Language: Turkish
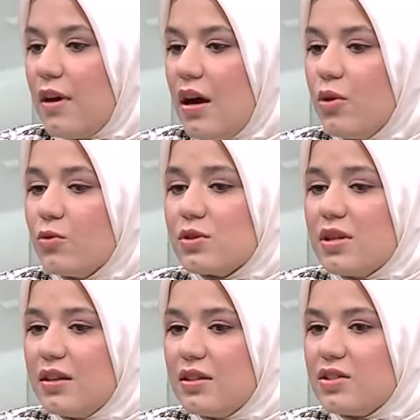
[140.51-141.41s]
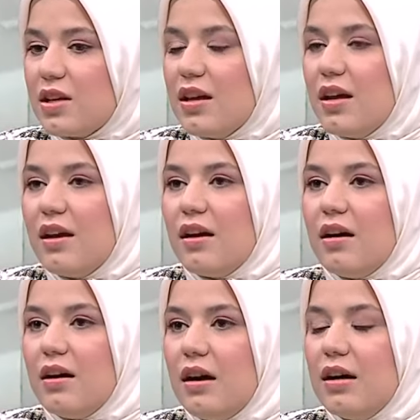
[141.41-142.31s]
Veyahut sadece
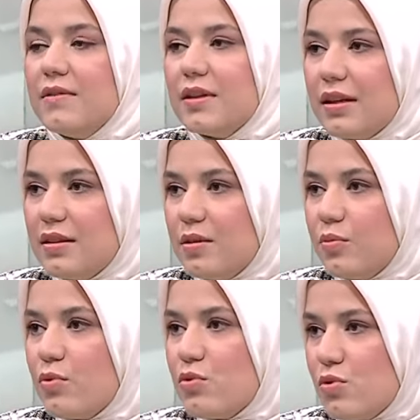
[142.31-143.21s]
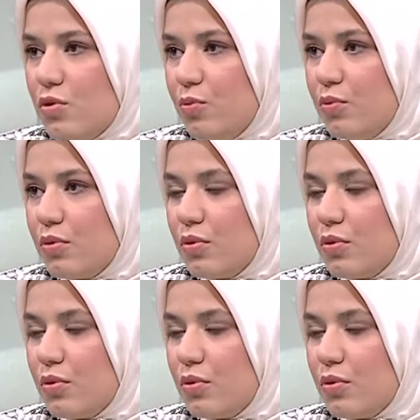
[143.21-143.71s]
ah vah edip, üzülüp,